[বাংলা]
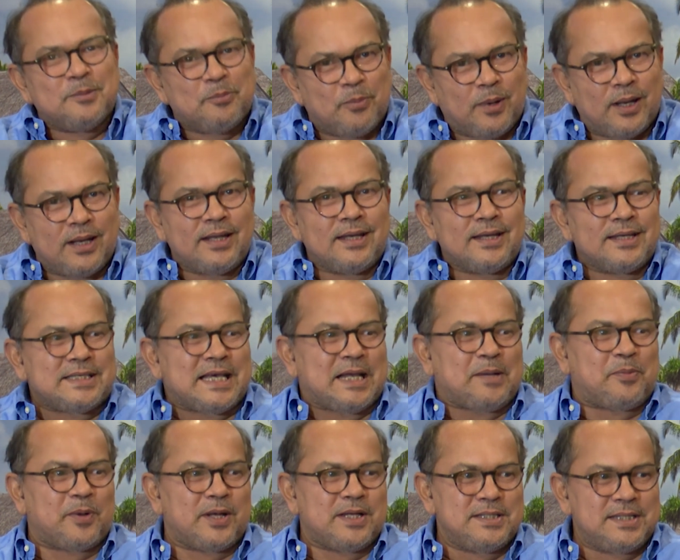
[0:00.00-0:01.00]
মানে
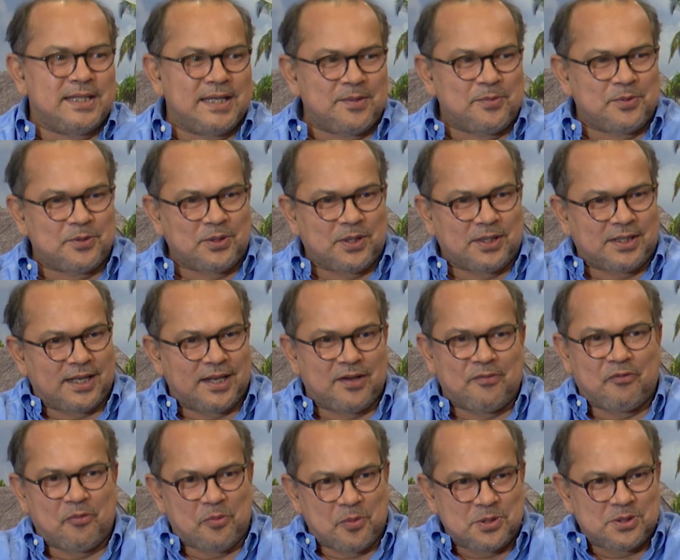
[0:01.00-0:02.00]
সারপ্রাইজিংয়ের মতো একটা
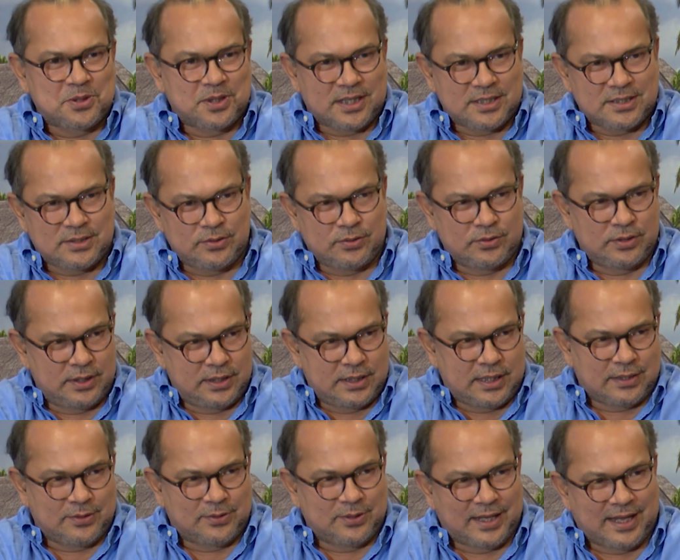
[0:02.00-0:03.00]
ইনফরমেশন আসলো এই
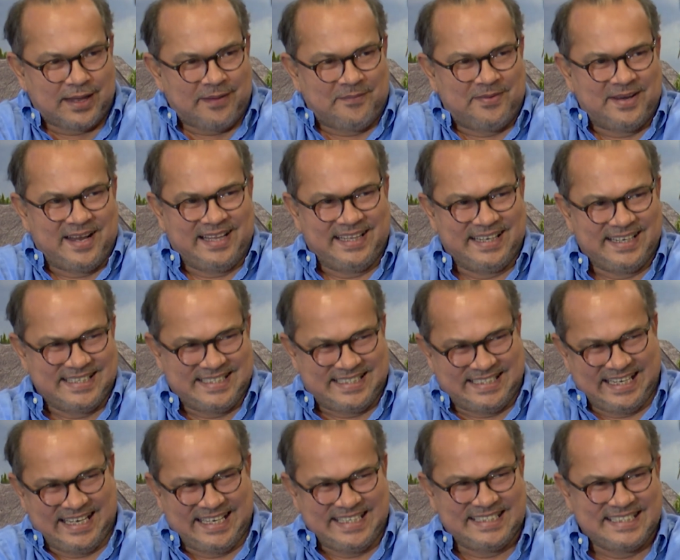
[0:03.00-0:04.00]
কারণে আমাদের
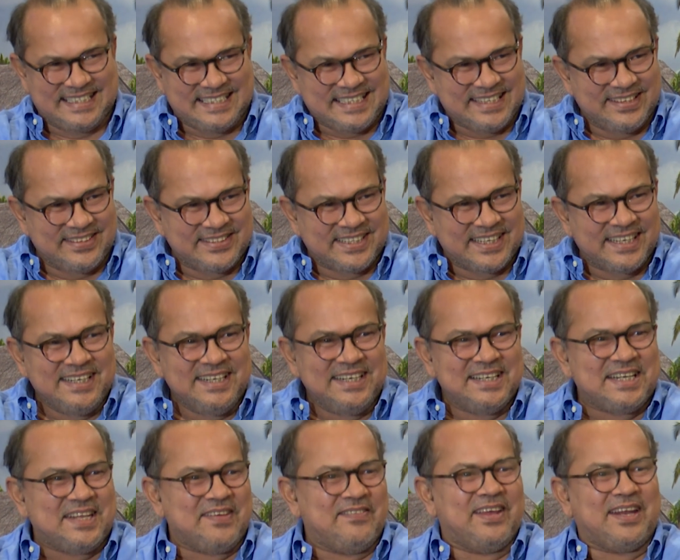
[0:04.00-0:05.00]
স্ট্র্যাটেজি ছিল যে
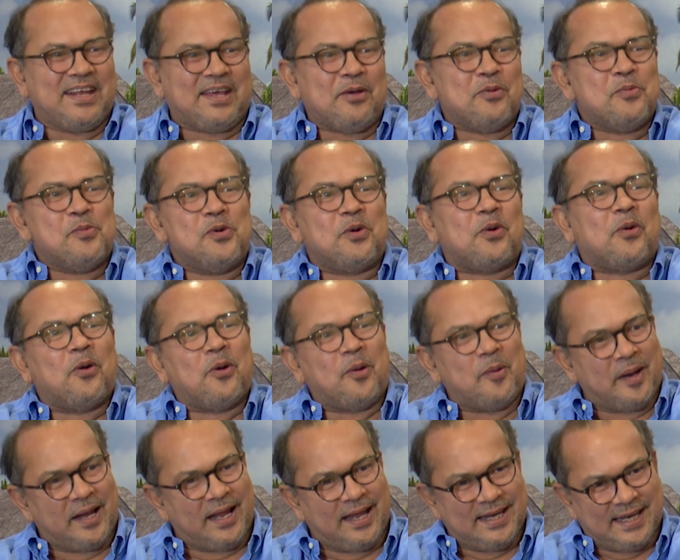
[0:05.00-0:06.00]
টিমের কেউ মুখ
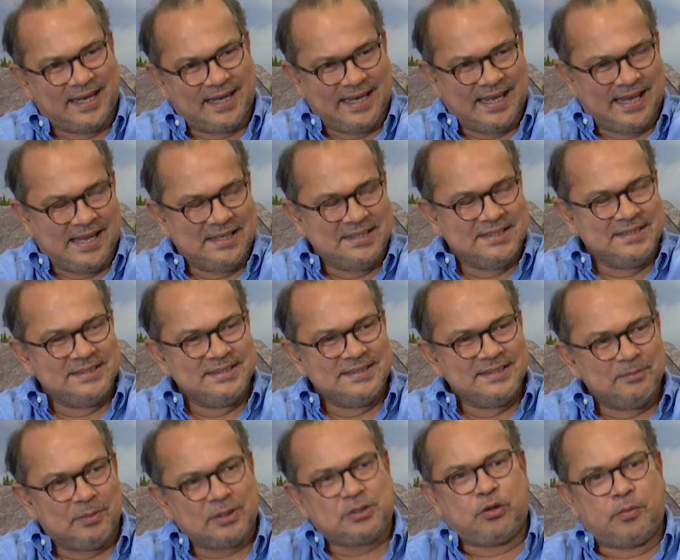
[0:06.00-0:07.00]
খুলবে না এটা নিয়ে
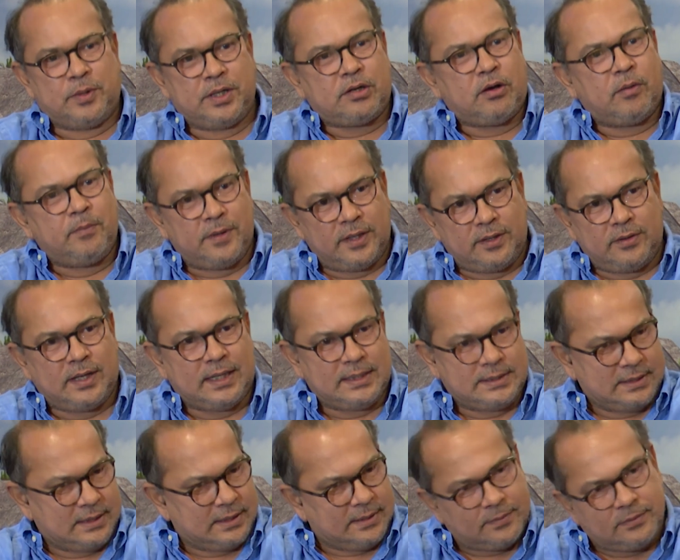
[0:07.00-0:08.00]
বা ছবি কমপ্লিট হয়ে
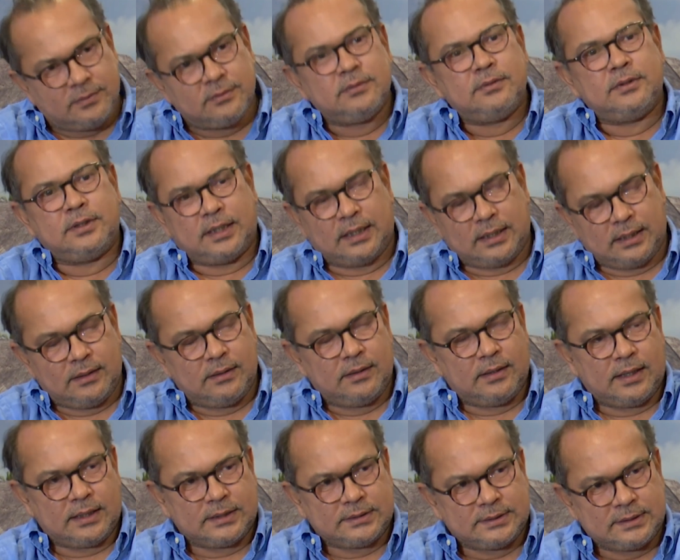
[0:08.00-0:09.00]
গেছে এবং এটা
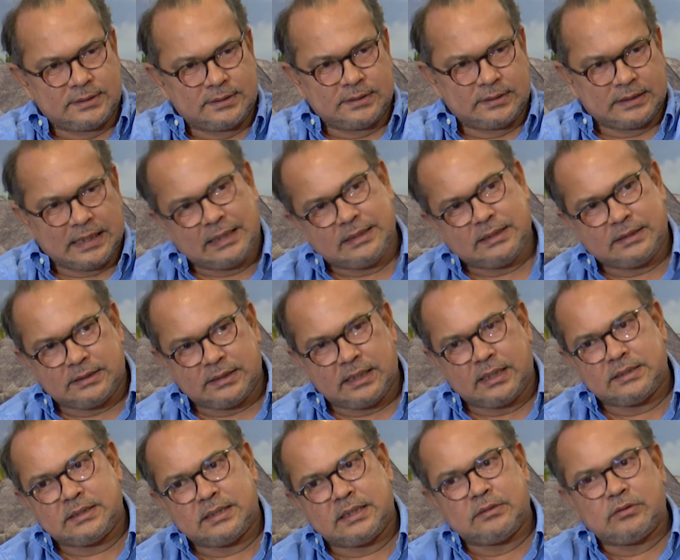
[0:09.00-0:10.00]
আসতেছে
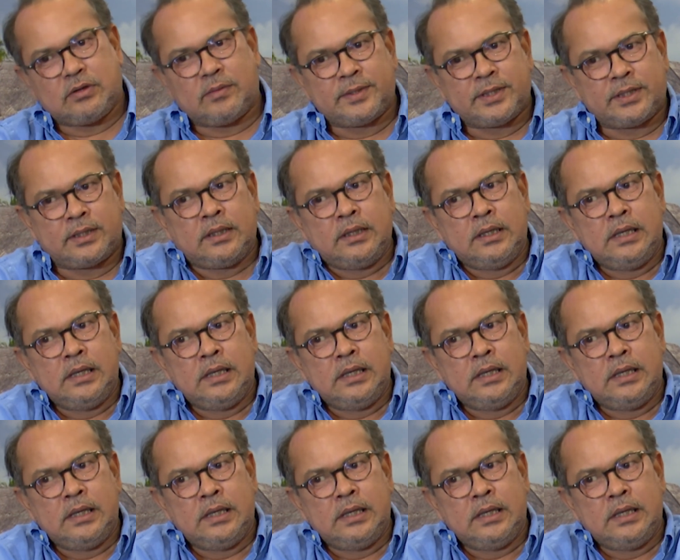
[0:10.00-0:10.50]
তাছাড়া তো আমাদের